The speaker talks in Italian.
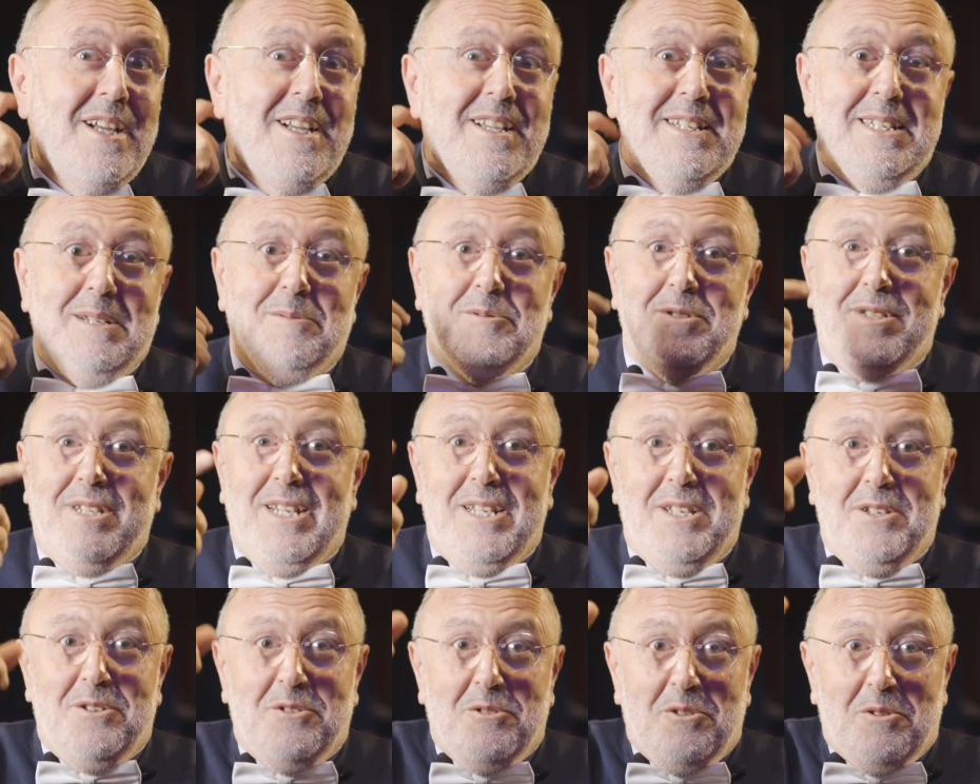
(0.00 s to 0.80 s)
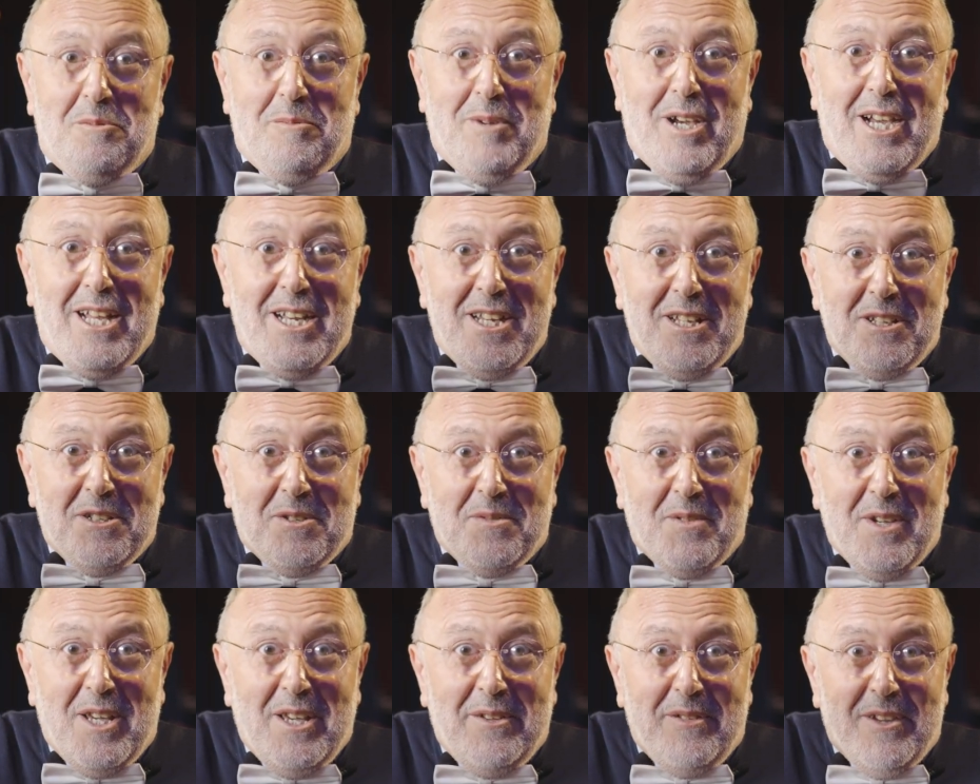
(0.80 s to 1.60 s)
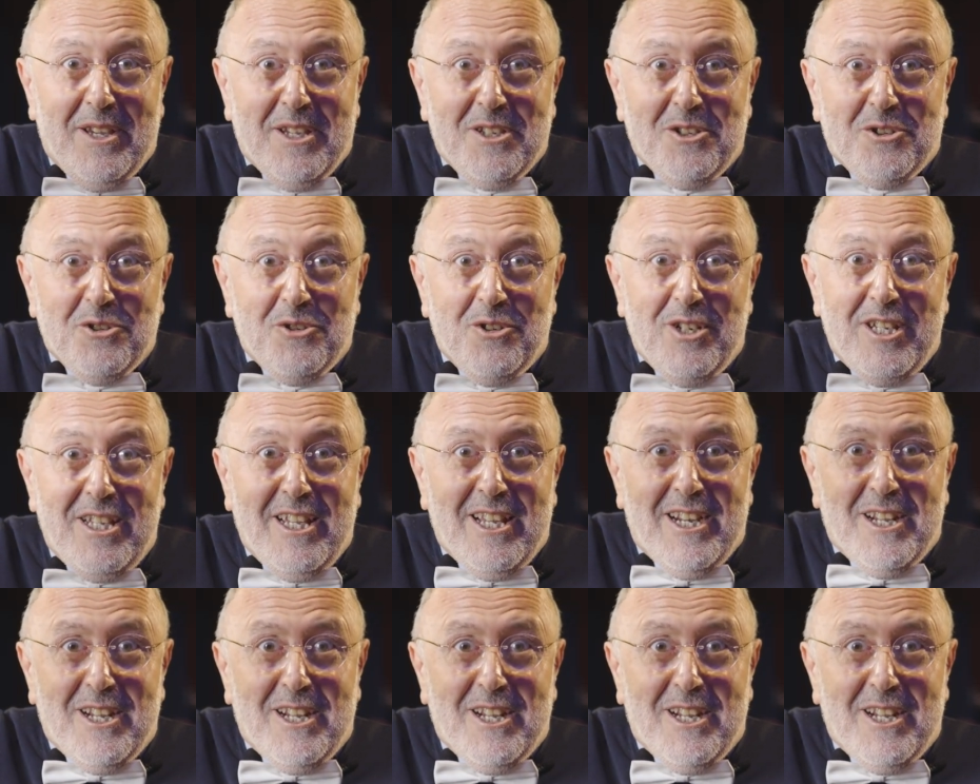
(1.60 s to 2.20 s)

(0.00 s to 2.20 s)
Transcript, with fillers: Siamo stati normanni, svevi, angioini,